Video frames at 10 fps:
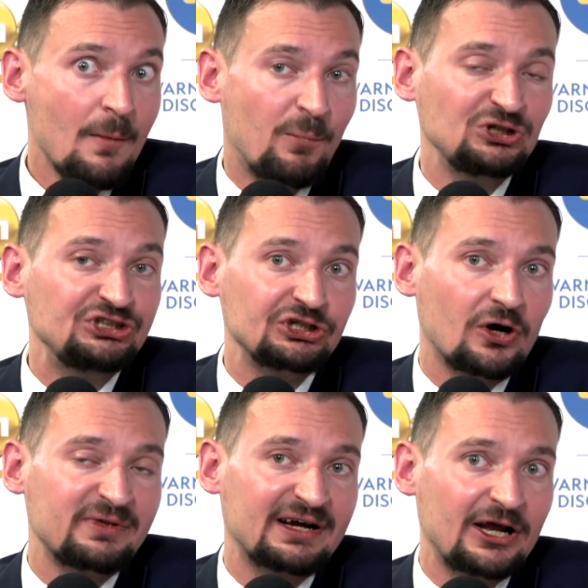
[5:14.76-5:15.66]

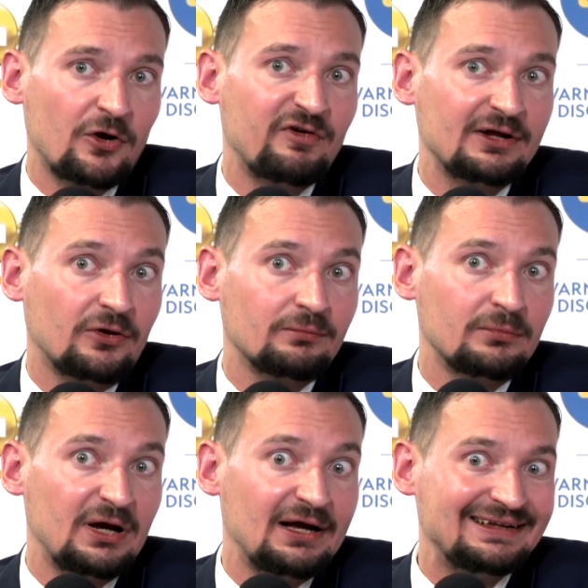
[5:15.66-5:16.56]
polityką
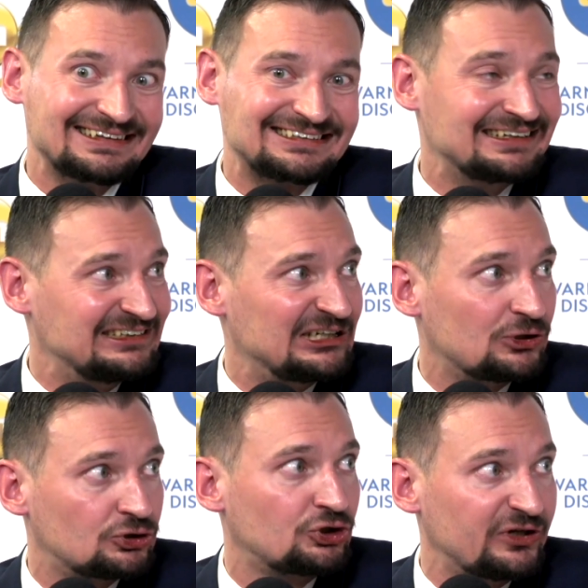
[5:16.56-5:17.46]
nakierowaną e, na Stany
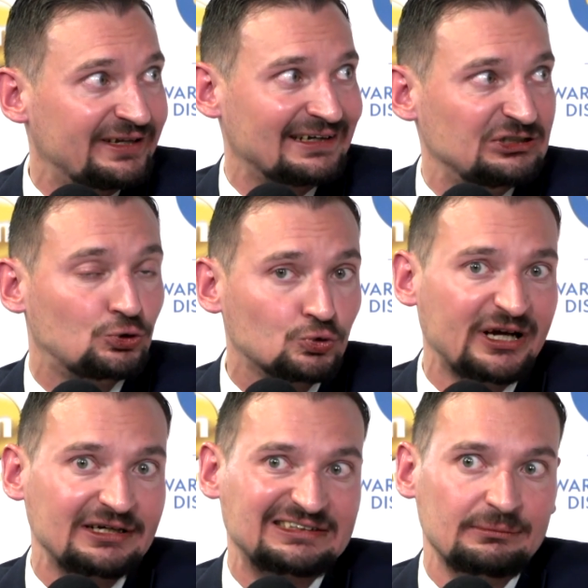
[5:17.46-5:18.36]
Zjednoczone. Tak? I
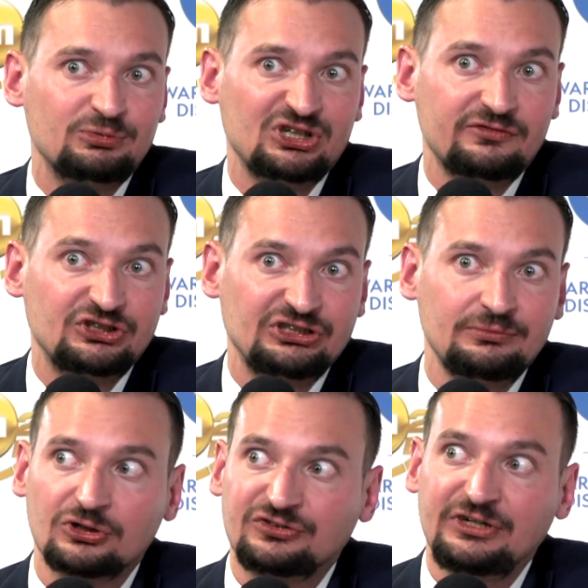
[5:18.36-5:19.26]
tutaj chcemy przede
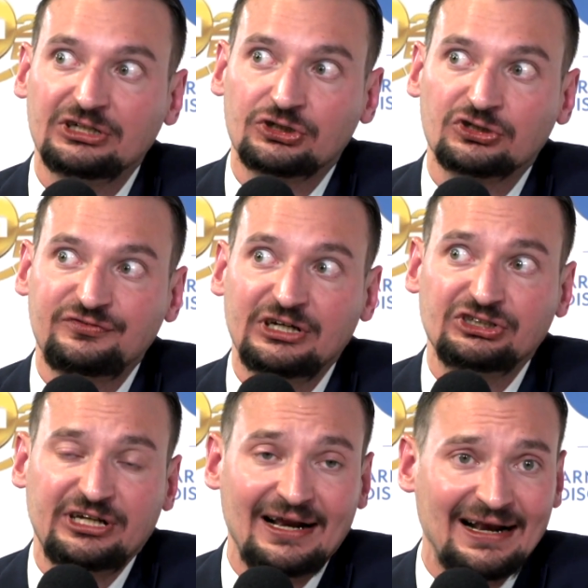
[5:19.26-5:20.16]
wszystkim rozwijać, rozwijać
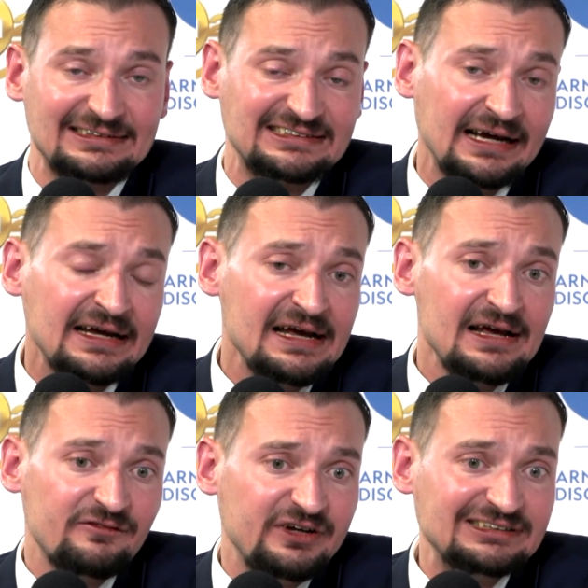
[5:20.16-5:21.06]
rozwijać te relacje,
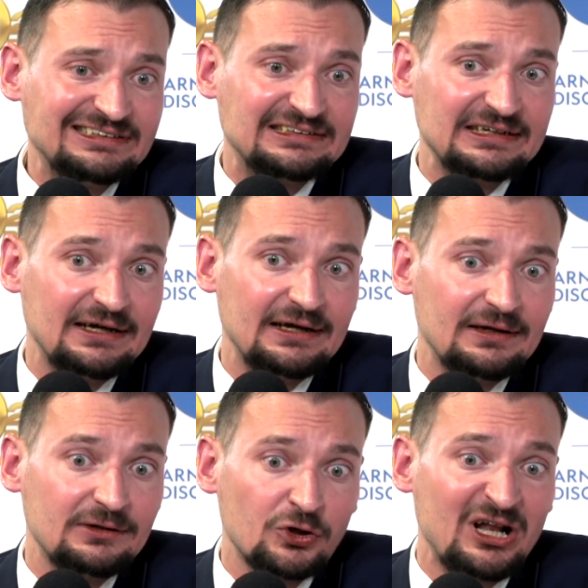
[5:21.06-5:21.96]
więc
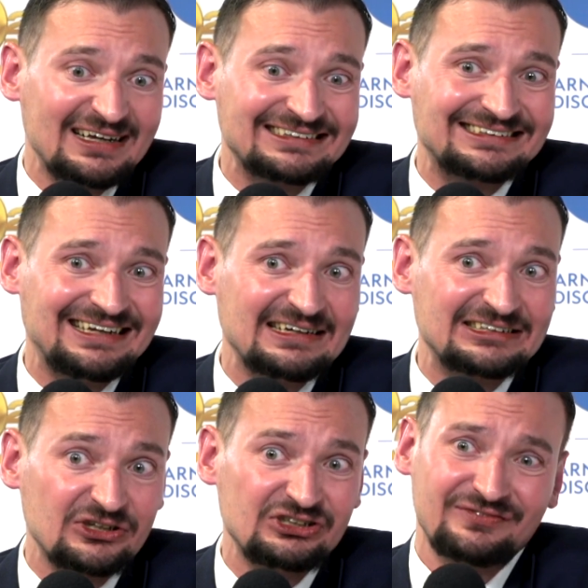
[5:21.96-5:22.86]
e, no, dla, nas, dla
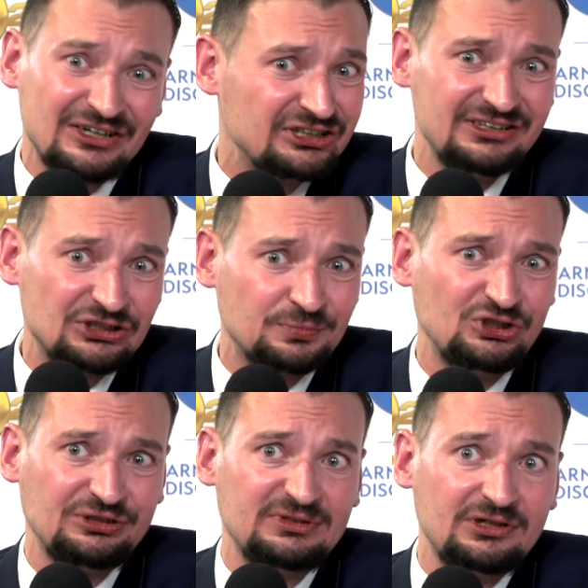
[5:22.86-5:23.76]
nas to jest ważne i też
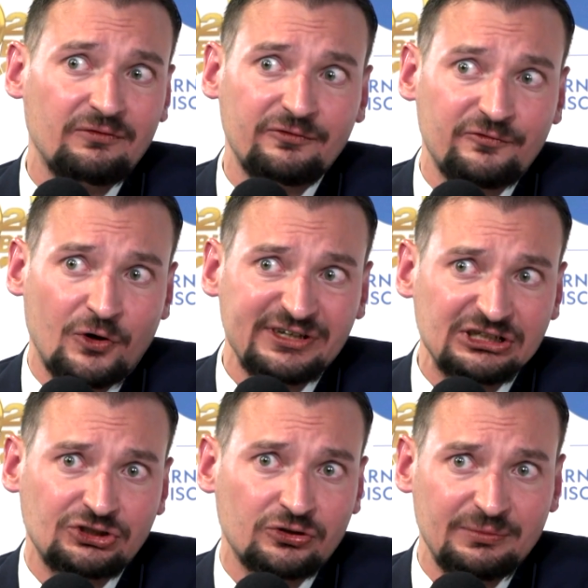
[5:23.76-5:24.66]
musimy no, w
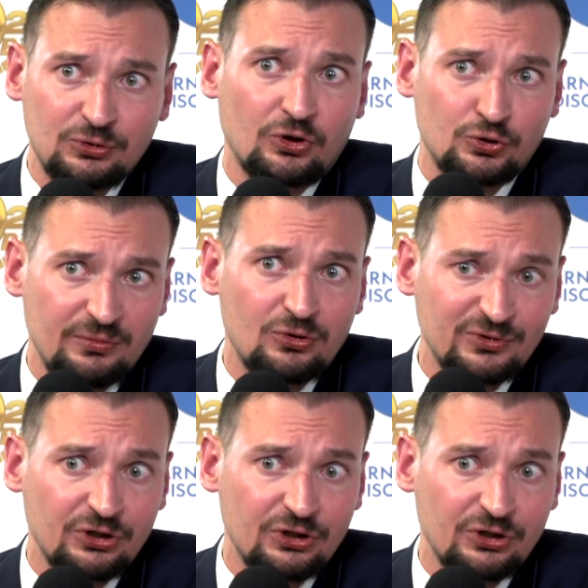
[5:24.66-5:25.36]
kontekście o tym, o którym